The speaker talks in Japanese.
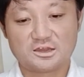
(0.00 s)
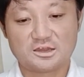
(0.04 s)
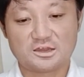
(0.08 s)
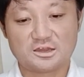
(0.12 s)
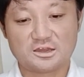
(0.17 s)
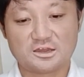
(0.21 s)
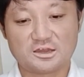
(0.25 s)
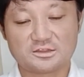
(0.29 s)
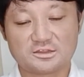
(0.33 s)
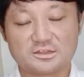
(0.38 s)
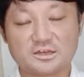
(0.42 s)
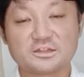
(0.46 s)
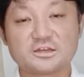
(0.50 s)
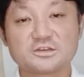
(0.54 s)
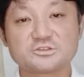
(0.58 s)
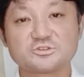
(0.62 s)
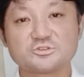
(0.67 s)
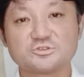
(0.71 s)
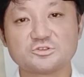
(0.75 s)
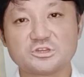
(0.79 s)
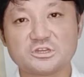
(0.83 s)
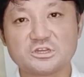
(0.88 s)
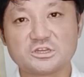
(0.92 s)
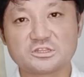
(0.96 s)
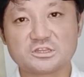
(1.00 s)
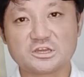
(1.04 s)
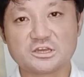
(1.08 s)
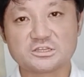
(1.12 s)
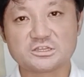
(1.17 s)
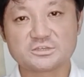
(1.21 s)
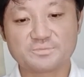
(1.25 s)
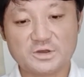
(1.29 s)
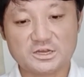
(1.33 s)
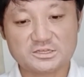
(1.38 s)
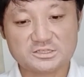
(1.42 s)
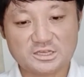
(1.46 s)
え
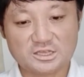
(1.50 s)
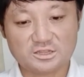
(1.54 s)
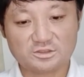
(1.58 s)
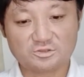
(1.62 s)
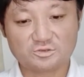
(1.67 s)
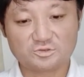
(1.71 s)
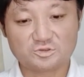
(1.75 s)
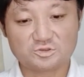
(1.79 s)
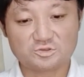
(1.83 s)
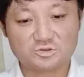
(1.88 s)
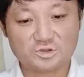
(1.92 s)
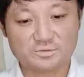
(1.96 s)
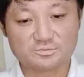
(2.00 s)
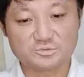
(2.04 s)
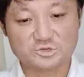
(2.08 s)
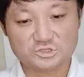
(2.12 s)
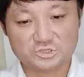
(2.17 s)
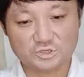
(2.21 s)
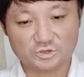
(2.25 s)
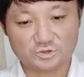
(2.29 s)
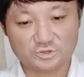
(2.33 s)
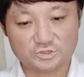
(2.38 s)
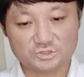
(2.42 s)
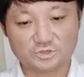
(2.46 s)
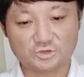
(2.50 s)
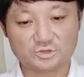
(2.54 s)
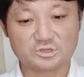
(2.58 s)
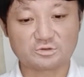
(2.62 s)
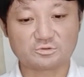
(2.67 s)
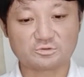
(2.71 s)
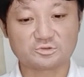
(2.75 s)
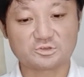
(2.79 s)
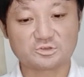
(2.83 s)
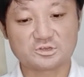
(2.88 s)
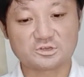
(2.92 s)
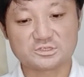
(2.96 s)
72.1%の人が無症状と
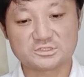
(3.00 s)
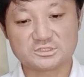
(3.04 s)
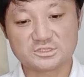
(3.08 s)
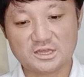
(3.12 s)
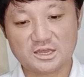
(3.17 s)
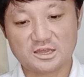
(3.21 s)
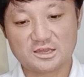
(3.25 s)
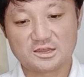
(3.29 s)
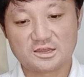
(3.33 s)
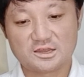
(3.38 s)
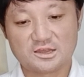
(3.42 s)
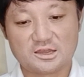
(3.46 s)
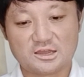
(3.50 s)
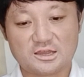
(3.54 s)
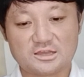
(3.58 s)
いうことですね。